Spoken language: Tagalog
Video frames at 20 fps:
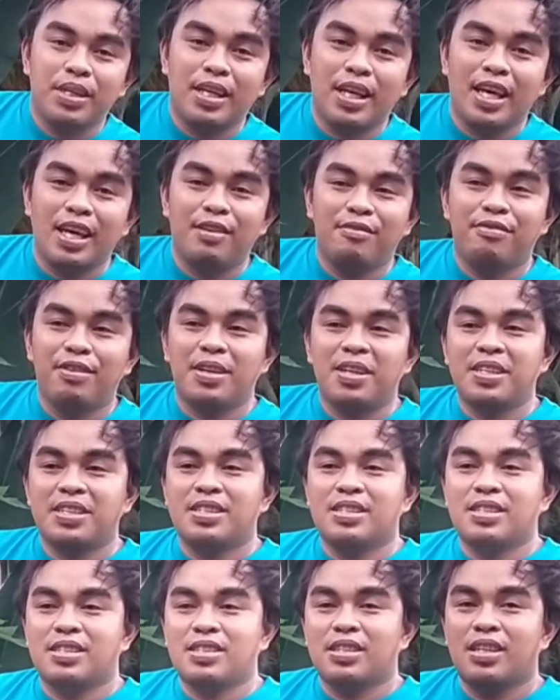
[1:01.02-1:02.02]
Peak
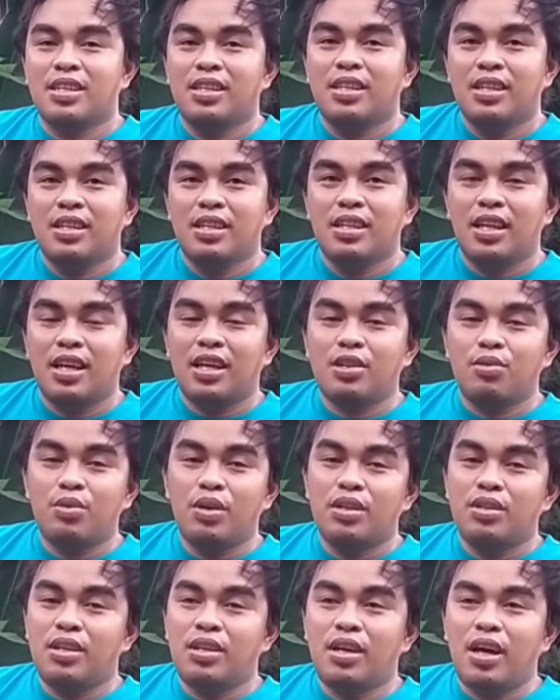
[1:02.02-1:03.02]
Everest. Naka
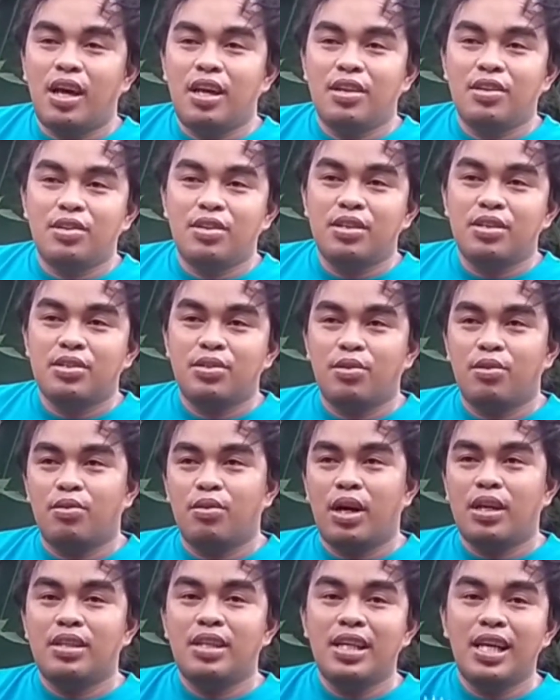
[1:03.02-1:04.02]
29er,
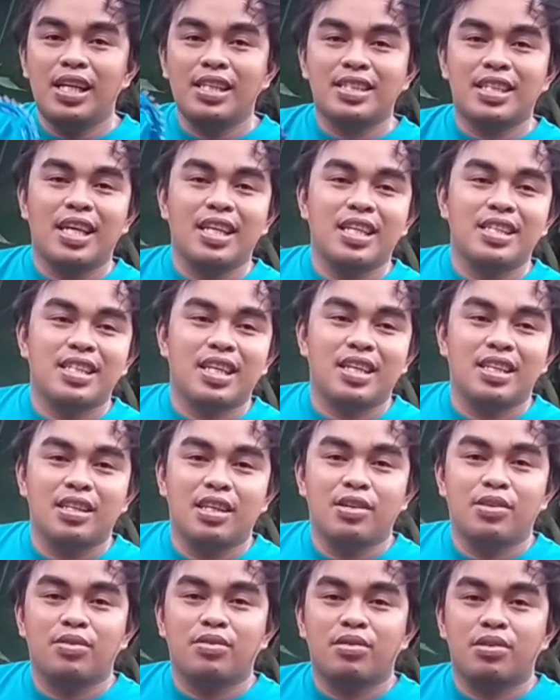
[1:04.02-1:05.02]
so ideal sana sa
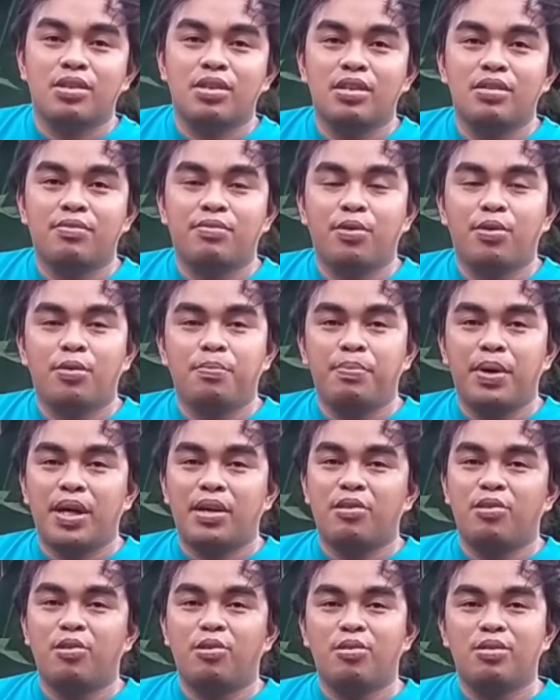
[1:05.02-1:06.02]
kanya yung 34
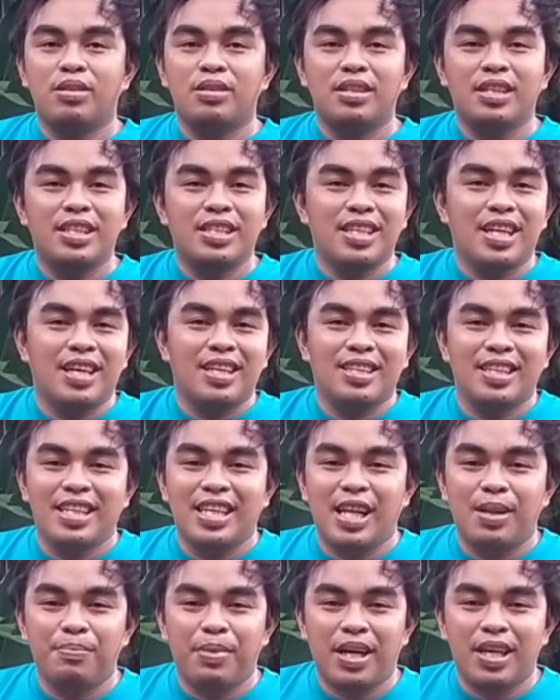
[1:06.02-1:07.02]
pero hindi siya
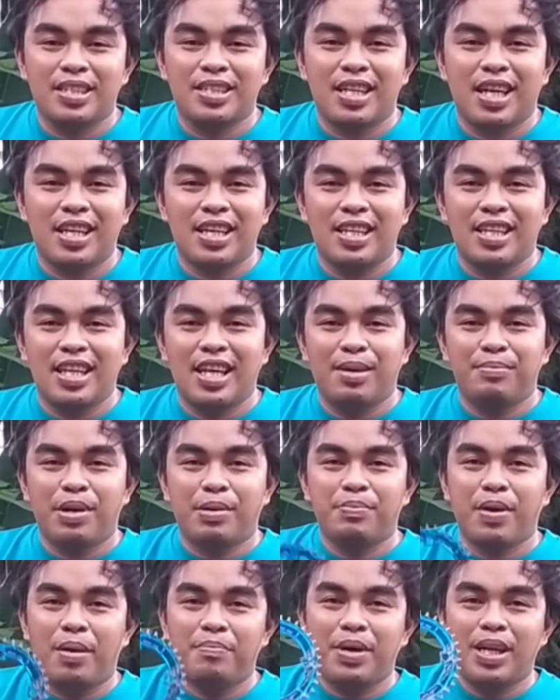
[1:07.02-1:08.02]
ideal para sa akin kaya
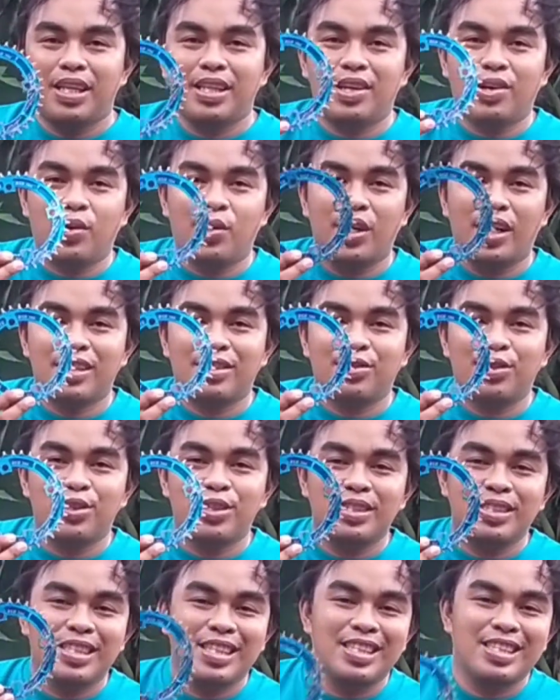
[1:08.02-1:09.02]
magpapalit ako ng
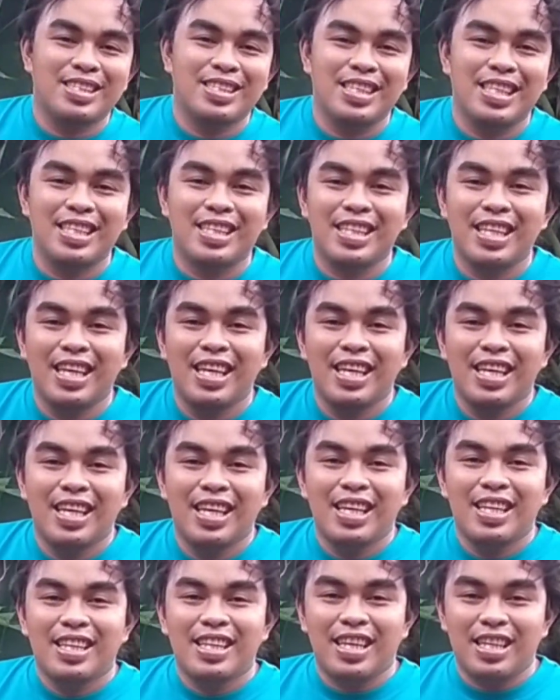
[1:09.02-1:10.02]
36 teeth
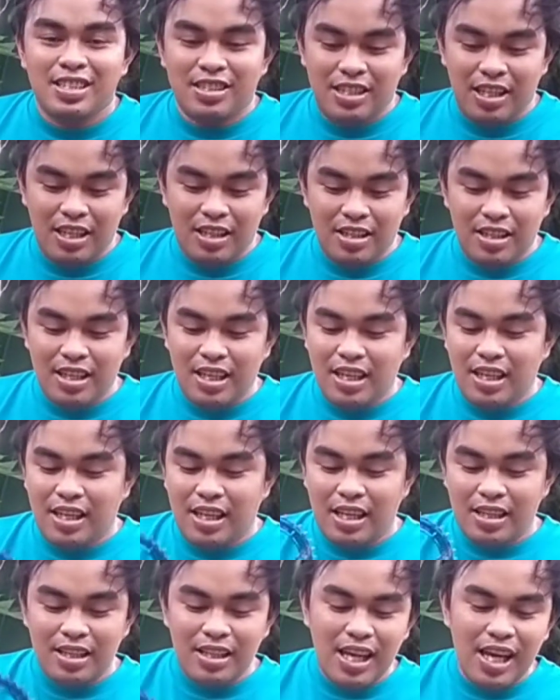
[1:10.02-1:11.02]
na chainring.
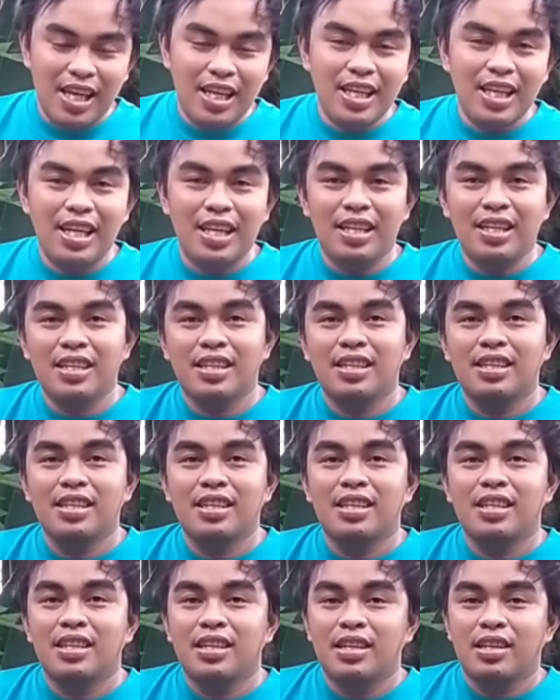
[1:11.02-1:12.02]
At dahil
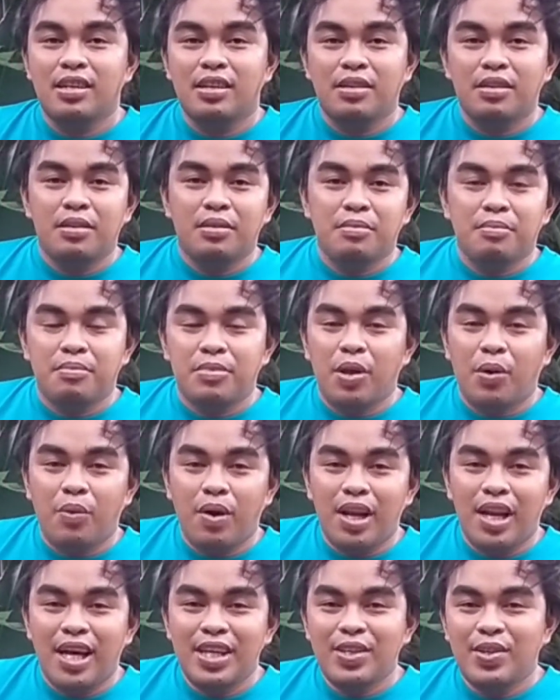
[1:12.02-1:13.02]

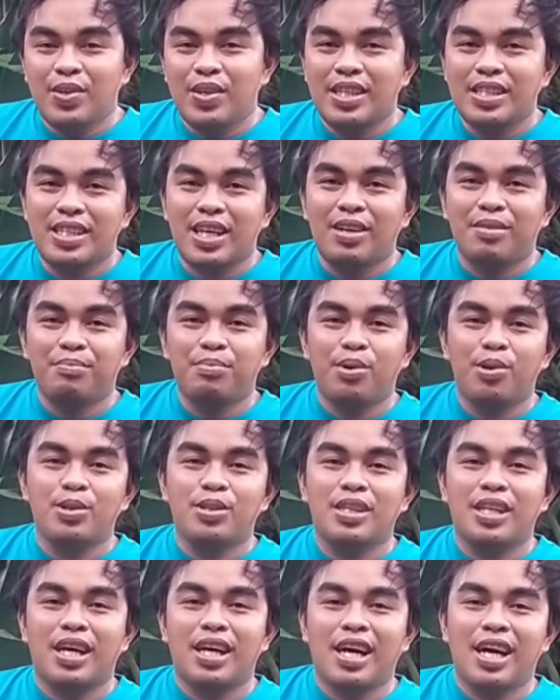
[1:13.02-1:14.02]
nawala yung isang
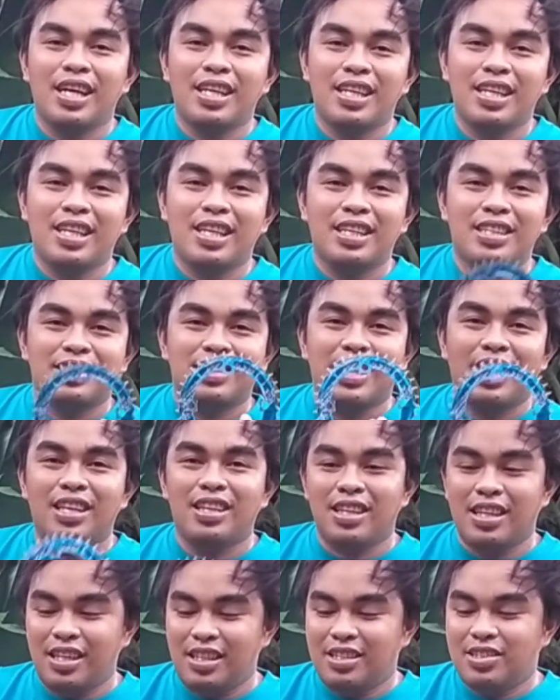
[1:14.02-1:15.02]
bolt ng aking
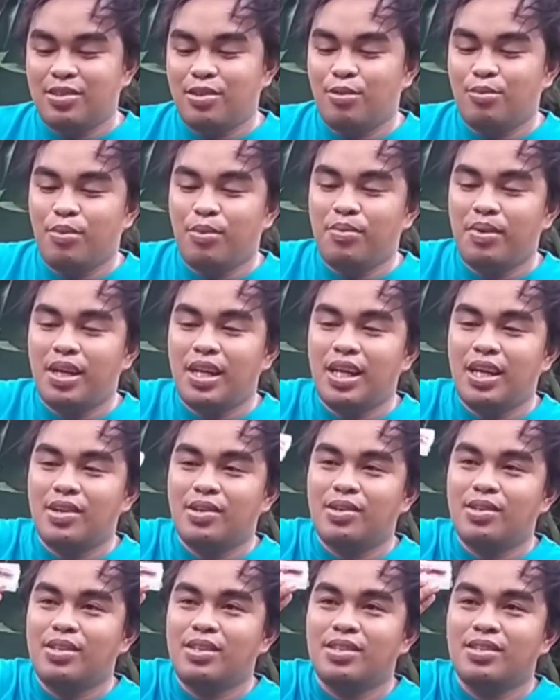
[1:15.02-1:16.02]
chainring, so bumili ako.